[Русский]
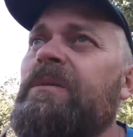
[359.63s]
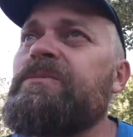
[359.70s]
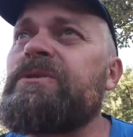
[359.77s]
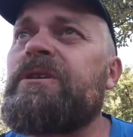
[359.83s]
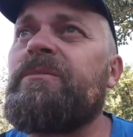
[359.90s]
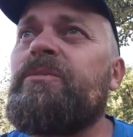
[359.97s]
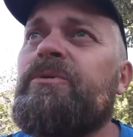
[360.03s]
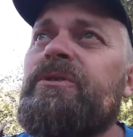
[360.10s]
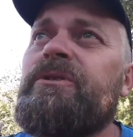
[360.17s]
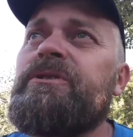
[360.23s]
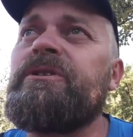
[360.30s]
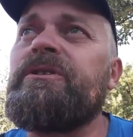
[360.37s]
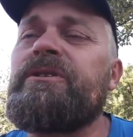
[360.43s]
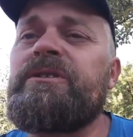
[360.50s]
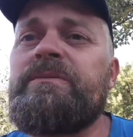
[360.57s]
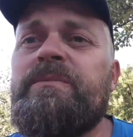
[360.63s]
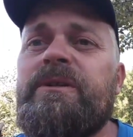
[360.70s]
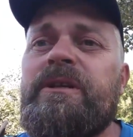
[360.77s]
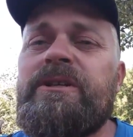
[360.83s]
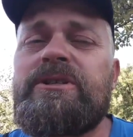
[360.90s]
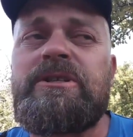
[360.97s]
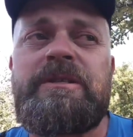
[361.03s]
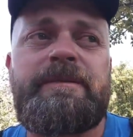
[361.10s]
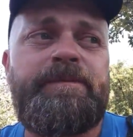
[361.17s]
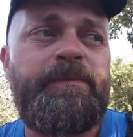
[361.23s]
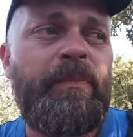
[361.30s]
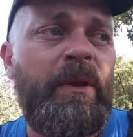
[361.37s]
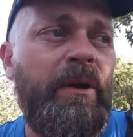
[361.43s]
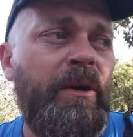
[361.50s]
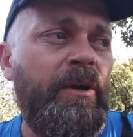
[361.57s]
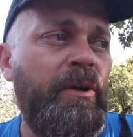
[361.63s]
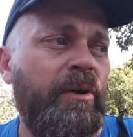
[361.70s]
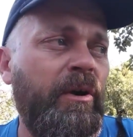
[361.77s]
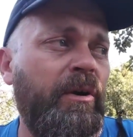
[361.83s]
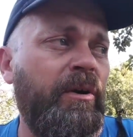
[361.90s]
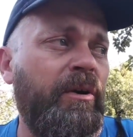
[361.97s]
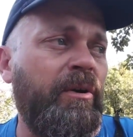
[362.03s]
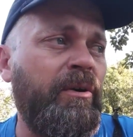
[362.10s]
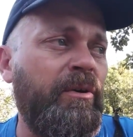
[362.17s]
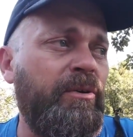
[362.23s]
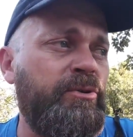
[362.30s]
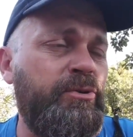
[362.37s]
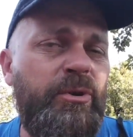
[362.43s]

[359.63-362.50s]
там заработать денег себе на жизнь. А,